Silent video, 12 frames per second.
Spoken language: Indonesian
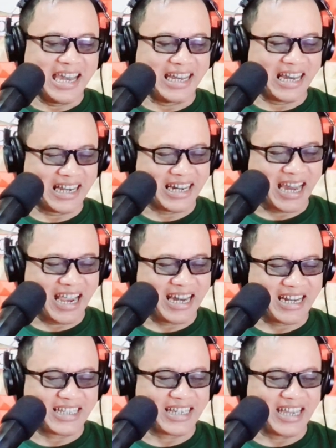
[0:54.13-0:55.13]
dengan
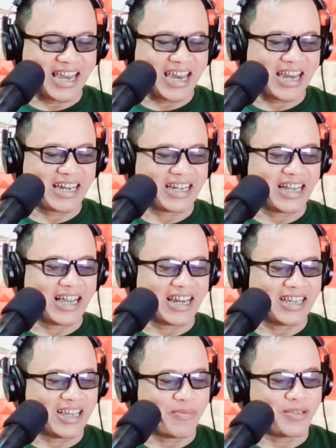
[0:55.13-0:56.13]
kenangan kesedihan dan
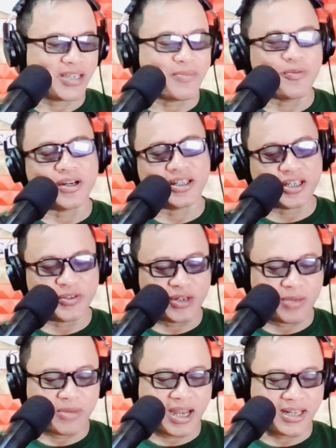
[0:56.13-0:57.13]
kegagalan yang bisa membuat kita
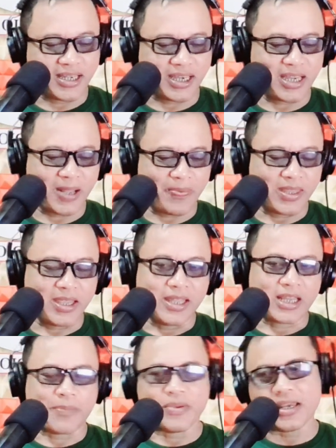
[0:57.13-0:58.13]
juga belajar ya
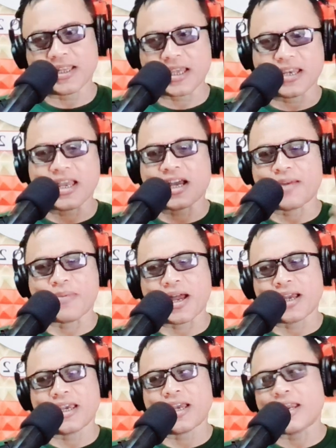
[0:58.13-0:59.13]
tapi kita ini akan
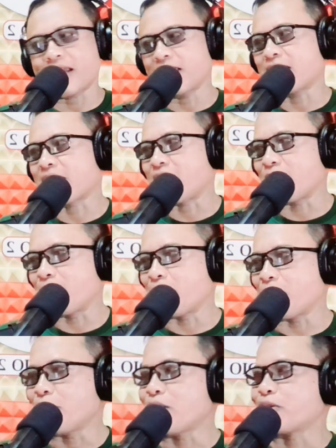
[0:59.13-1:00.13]
bahagia nantinya kalau
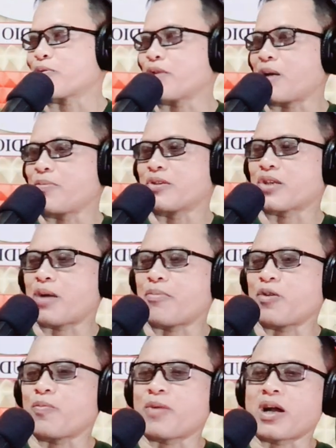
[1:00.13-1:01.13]
sudah bisa
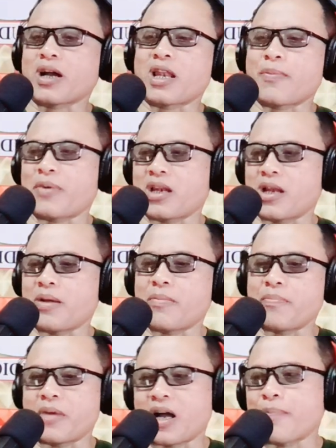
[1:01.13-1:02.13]
melupakan apa
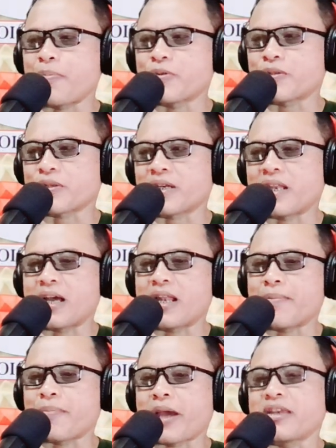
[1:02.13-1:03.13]
menghapus
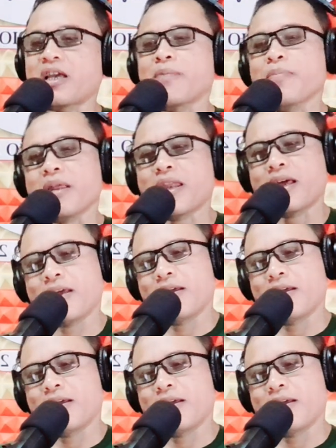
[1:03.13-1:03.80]
kenangan baik yang pernah